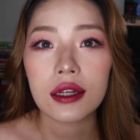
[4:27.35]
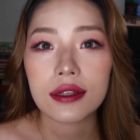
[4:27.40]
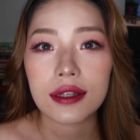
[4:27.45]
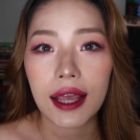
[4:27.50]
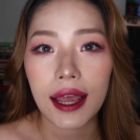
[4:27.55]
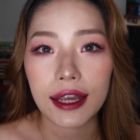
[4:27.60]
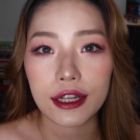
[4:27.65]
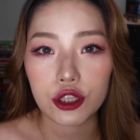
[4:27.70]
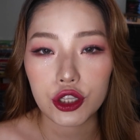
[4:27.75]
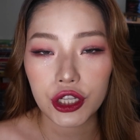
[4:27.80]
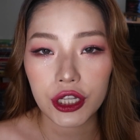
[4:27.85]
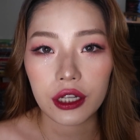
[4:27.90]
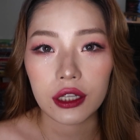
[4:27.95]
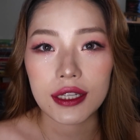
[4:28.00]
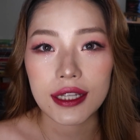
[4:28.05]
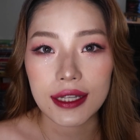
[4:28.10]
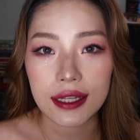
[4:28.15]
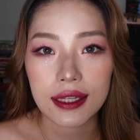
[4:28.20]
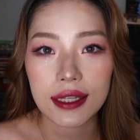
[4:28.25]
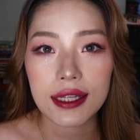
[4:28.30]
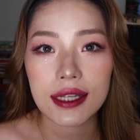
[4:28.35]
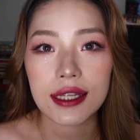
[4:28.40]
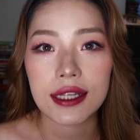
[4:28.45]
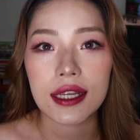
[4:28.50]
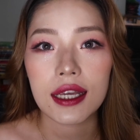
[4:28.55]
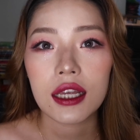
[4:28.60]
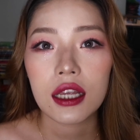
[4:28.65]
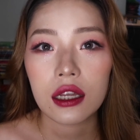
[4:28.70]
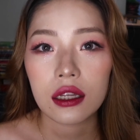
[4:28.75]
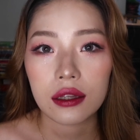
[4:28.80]
在这个星
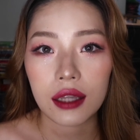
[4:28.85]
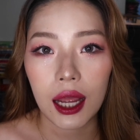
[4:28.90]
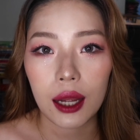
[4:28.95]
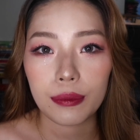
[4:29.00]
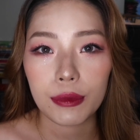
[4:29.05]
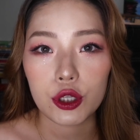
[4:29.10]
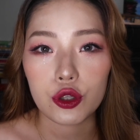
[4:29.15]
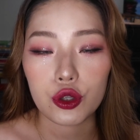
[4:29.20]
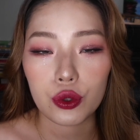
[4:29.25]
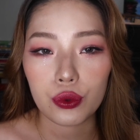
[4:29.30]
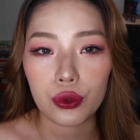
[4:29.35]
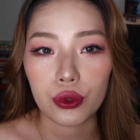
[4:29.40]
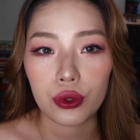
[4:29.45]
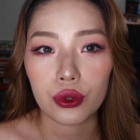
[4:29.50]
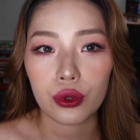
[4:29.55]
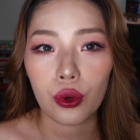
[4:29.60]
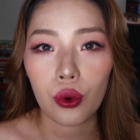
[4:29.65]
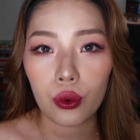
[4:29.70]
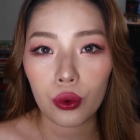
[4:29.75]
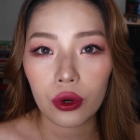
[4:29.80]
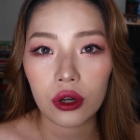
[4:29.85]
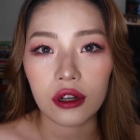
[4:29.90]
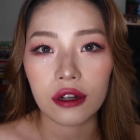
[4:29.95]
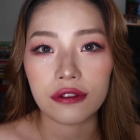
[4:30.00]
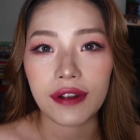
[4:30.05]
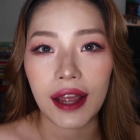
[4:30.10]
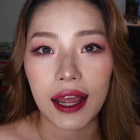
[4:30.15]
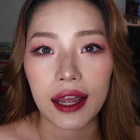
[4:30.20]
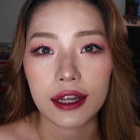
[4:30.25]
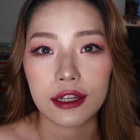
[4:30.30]
期，他们终于通过了
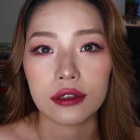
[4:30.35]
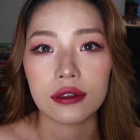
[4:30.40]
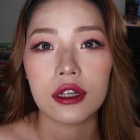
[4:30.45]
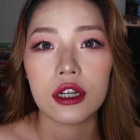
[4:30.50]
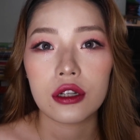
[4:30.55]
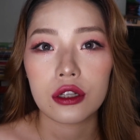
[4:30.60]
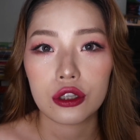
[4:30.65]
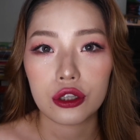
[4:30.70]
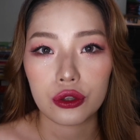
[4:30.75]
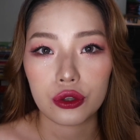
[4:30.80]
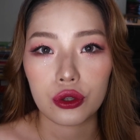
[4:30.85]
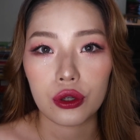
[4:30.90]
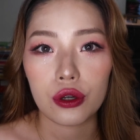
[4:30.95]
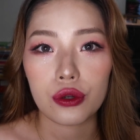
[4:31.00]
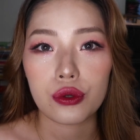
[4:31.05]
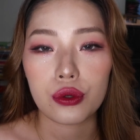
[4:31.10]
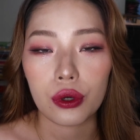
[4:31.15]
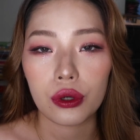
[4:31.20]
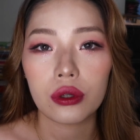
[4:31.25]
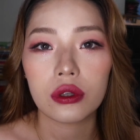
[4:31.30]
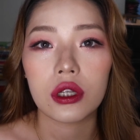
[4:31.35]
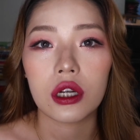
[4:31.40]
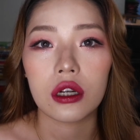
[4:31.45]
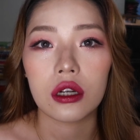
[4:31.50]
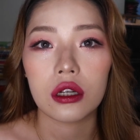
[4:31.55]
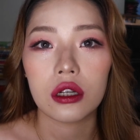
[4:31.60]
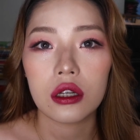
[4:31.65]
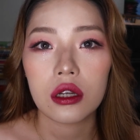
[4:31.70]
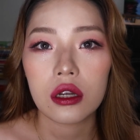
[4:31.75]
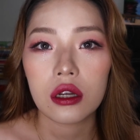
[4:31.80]
法案，是说所有
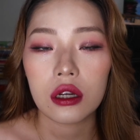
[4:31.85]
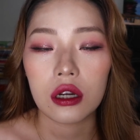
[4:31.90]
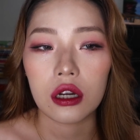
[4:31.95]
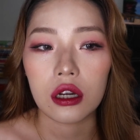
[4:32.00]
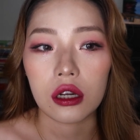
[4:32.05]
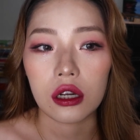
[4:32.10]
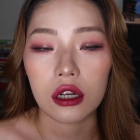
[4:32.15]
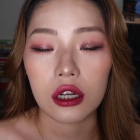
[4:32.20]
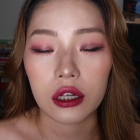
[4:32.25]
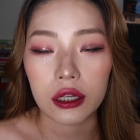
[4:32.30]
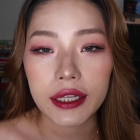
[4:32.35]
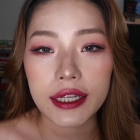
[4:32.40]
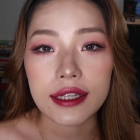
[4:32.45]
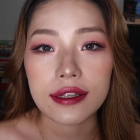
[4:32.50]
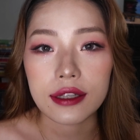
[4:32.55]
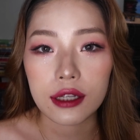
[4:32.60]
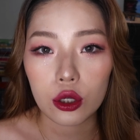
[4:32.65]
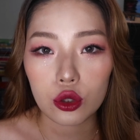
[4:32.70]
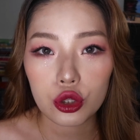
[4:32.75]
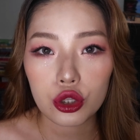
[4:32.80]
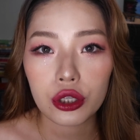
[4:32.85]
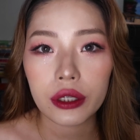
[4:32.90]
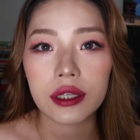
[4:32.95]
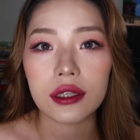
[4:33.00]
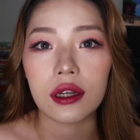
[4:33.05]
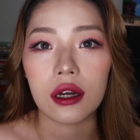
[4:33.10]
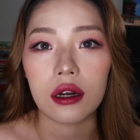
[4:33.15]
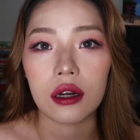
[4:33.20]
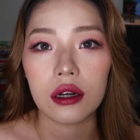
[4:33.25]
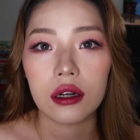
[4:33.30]
的呃合理交税
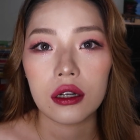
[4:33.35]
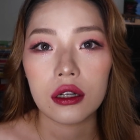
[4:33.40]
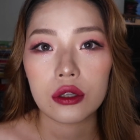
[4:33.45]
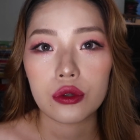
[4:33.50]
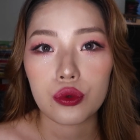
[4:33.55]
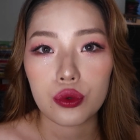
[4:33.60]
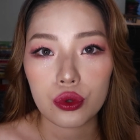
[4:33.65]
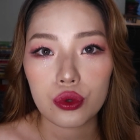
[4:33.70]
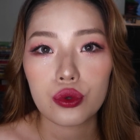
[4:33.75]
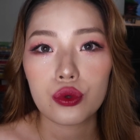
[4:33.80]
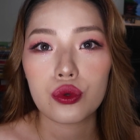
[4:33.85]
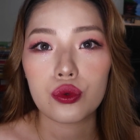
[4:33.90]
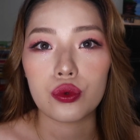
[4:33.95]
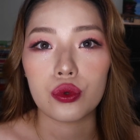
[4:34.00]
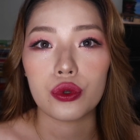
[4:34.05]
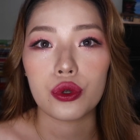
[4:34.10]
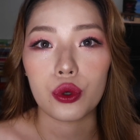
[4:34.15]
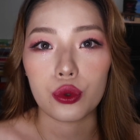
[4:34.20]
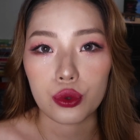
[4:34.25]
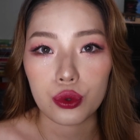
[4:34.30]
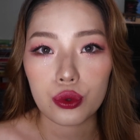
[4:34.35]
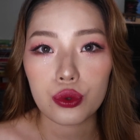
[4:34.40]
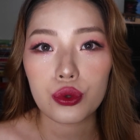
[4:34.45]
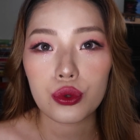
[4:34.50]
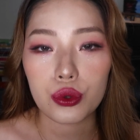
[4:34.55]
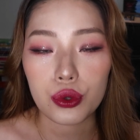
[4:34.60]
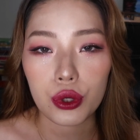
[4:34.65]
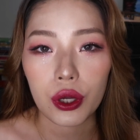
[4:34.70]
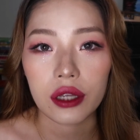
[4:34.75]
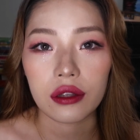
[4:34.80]
的居住有居
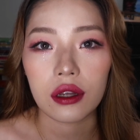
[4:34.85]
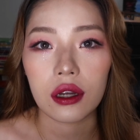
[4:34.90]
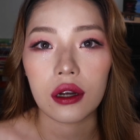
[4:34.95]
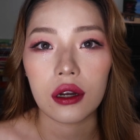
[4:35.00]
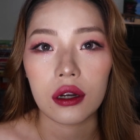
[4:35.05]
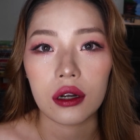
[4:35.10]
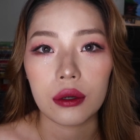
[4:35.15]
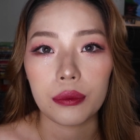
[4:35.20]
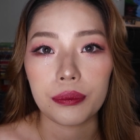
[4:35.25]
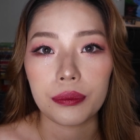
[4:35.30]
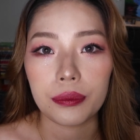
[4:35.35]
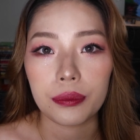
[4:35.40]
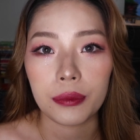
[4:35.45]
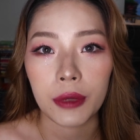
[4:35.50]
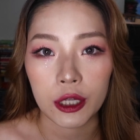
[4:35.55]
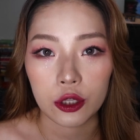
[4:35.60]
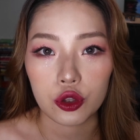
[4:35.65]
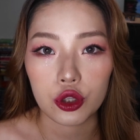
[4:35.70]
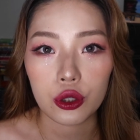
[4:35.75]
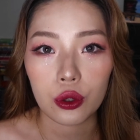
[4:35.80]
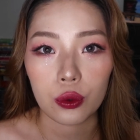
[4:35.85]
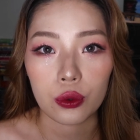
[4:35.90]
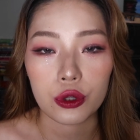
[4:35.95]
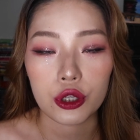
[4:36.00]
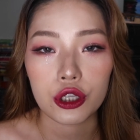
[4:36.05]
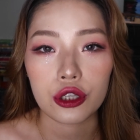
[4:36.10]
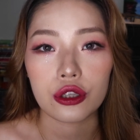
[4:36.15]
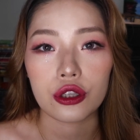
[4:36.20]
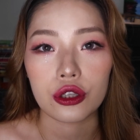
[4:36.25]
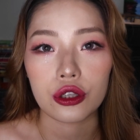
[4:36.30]
住权的民众
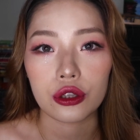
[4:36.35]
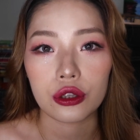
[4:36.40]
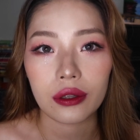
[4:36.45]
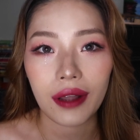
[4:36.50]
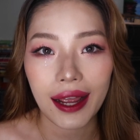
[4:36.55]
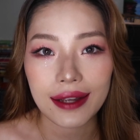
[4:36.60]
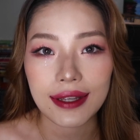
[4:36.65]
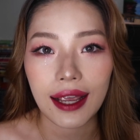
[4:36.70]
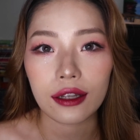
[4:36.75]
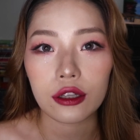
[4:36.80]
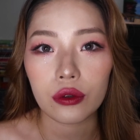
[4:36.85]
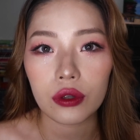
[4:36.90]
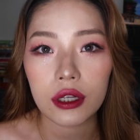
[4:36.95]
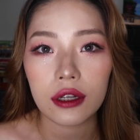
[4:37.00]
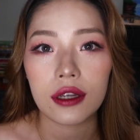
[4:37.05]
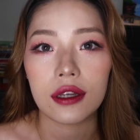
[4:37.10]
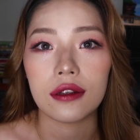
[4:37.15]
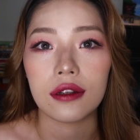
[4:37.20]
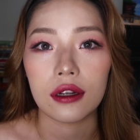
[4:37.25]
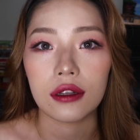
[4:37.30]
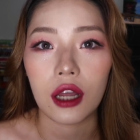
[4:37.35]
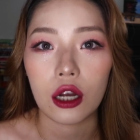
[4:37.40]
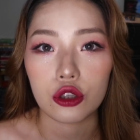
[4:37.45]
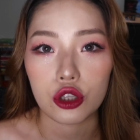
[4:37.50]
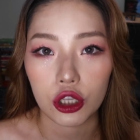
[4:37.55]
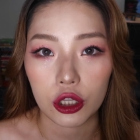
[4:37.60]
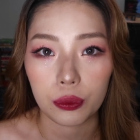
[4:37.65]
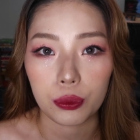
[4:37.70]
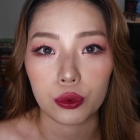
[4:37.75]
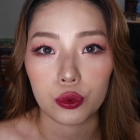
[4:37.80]
是大家都可以得到
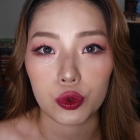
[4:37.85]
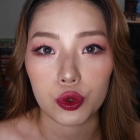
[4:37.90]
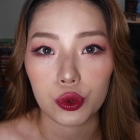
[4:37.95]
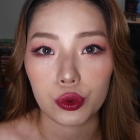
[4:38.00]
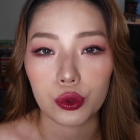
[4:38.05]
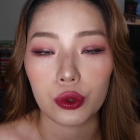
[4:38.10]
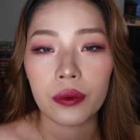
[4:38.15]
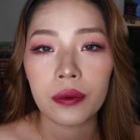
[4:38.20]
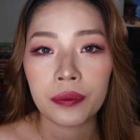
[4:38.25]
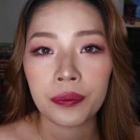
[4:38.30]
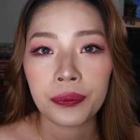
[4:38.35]
这个补助。